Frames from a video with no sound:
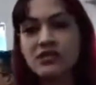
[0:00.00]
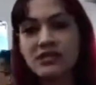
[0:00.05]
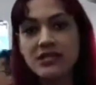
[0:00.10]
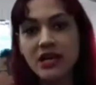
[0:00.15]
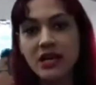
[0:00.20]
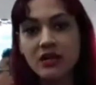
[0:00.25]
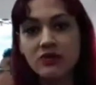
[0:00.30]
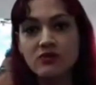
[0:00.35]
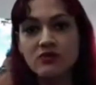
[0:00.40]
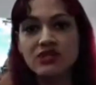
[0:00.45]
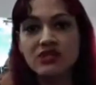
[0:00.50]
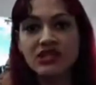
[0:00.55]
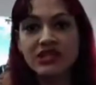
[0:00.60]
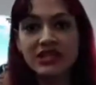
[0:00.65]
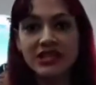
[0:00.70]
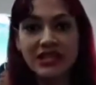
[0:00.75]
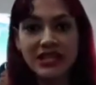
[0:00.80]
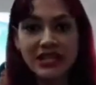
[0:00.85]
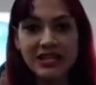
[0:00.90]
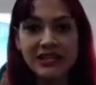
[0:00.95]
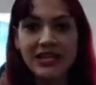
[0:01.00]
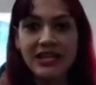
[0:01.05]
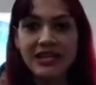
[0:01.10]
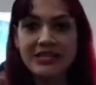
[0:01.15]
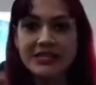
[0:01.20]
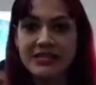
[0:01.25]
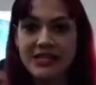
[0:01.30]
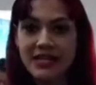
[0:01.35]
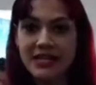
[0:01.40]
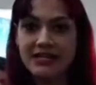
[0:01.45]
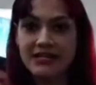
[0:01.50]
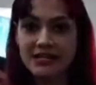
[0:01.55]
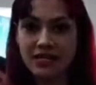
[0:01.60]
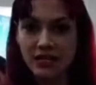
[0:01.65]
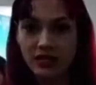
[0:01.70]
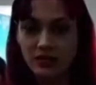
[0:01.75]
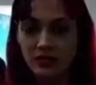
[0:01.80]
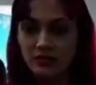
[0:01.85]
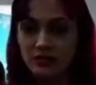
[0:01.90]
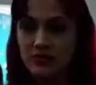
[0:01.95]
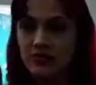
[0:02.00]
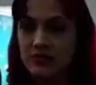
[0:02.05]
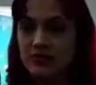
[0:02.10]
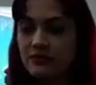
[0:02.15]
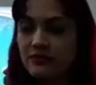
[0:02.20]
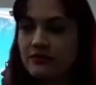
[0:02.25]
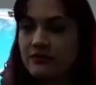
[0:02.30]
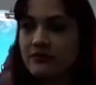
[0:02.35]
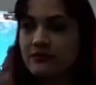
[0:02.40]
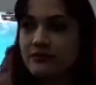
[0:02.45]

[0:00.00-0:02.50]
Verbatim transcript: dos Santos, de 36 anos.